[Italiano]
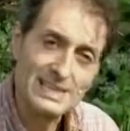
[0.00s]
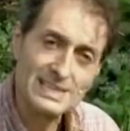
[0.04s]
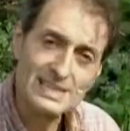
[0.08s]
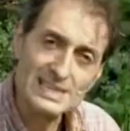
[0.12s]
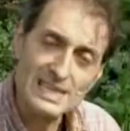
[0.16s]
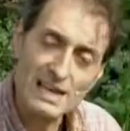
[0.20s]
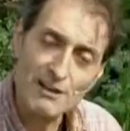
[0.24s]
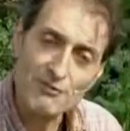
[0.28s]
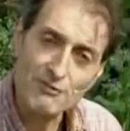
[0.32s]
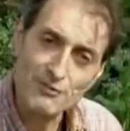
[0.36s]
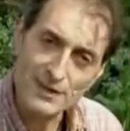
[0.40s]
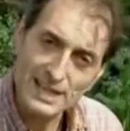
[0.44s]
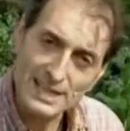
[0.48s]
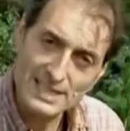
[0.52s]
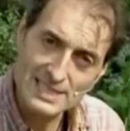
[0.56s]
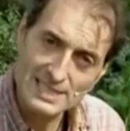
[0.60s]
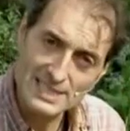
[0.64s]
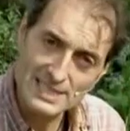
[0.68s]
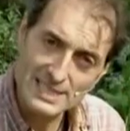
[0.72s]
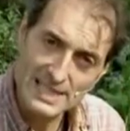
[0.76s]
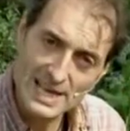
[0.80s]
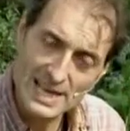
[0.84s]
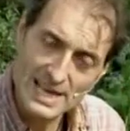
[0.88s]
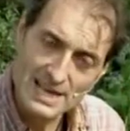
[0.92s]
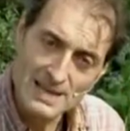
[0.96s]
sia
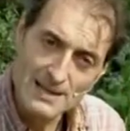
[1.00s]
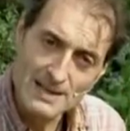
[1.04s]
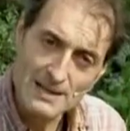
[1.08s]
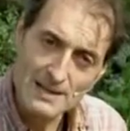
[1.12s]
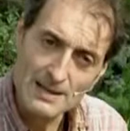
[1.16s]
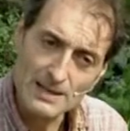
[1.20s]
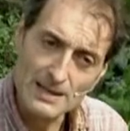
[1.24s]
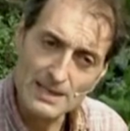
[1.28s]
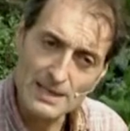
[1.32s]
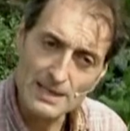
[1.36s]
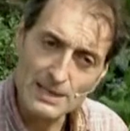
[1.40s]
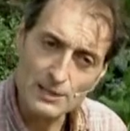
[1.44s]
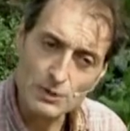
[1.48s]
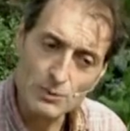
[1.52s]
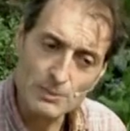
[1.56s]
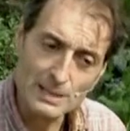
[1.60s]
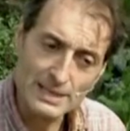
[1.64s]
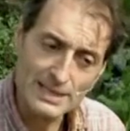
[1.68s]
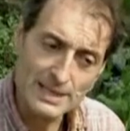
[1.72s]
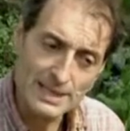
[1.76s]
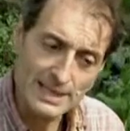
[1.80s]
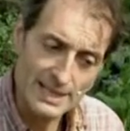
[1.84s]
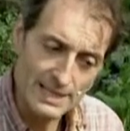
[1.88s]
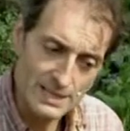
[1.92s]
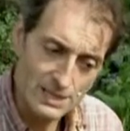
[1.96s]
fresca eh, come
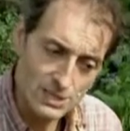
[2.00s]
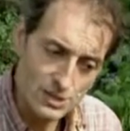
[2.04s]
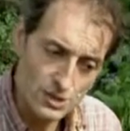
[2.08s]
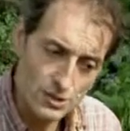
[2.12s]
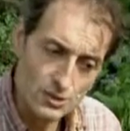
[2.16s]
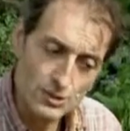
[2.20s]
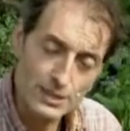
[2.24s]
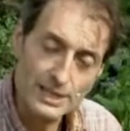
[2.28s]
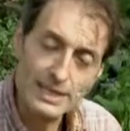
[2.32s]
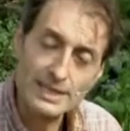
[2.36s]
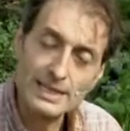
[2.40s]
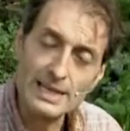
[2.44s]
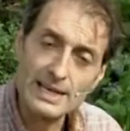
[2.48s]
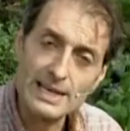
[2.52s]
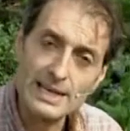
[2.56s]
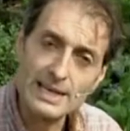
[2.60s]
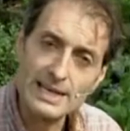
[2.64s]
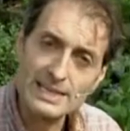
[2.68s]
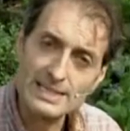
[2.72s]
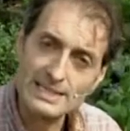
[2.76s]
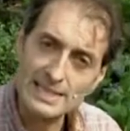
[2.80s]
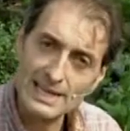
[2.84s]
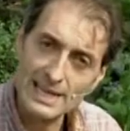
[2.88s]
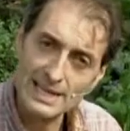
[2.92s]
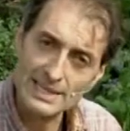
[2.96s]
integrazione nelle
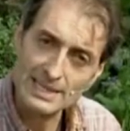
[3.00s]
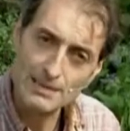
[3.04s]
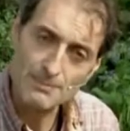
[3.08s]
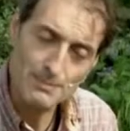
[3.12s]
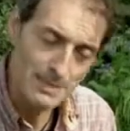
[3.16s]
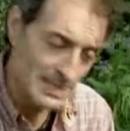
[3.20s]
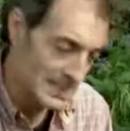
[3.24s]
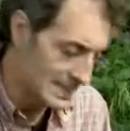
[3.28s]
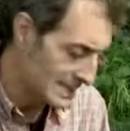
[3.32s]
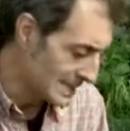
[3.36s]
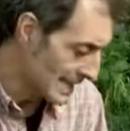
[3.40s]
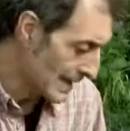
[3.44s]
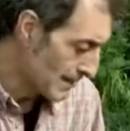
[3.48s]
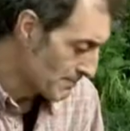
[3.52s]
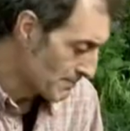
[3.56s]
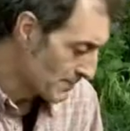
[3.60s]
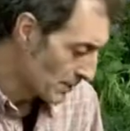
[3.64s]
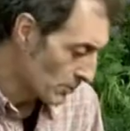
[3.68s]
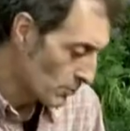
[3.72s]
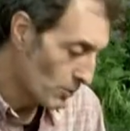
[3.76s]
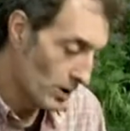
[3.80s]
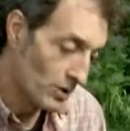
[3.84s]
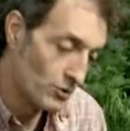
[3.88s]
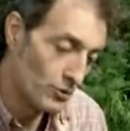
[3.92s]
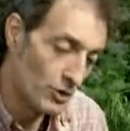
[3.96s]
insalate miste
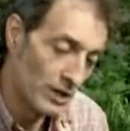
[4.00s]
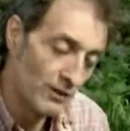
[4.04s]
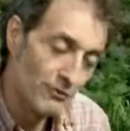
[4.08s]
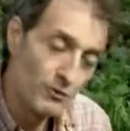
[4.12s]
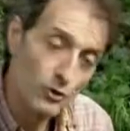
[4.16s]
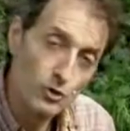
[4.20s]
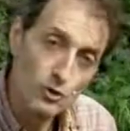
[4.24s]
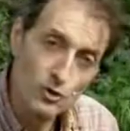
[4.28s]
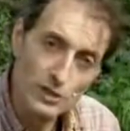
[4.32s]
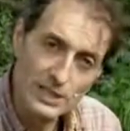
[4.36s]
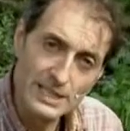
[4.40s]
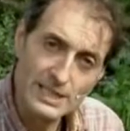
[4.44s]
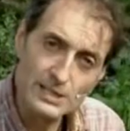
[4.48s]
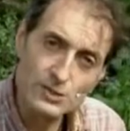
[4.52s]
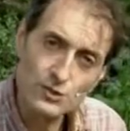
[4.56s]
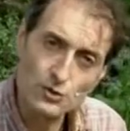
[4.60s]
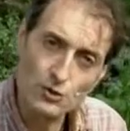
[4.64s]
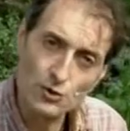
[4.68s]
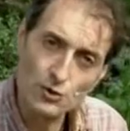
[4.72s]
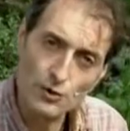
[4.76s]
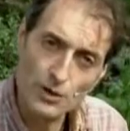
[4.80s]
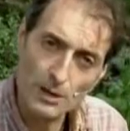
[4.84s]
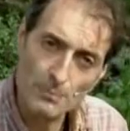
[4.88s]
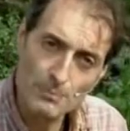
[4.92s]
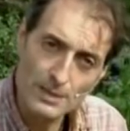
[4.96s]
quando le foglioline sono
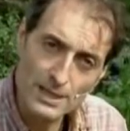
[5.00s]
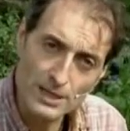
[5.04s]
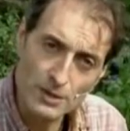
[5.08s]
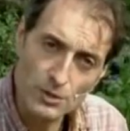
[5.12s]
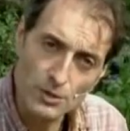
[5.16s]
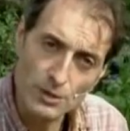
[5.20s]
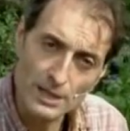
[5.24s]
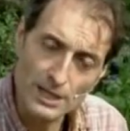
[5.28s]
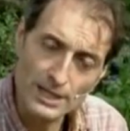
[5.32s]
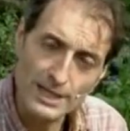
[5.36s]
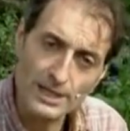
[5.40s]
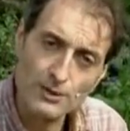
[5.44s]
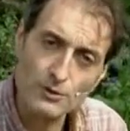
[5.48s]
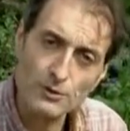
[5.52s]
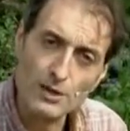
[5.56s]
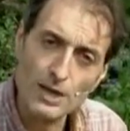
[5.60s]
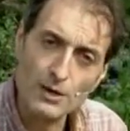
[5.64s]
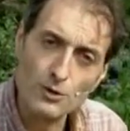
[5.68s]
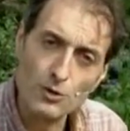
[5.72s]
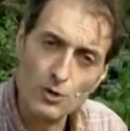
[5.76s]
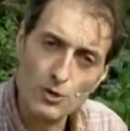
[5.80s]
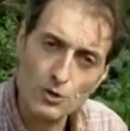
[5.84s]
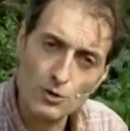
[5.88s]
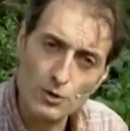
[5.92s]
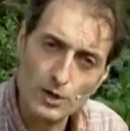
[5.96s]
ancora piccole che non
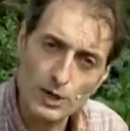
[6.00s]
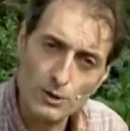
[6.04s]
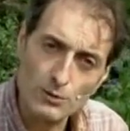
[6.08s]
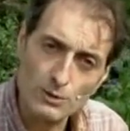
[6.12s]
hanno ancora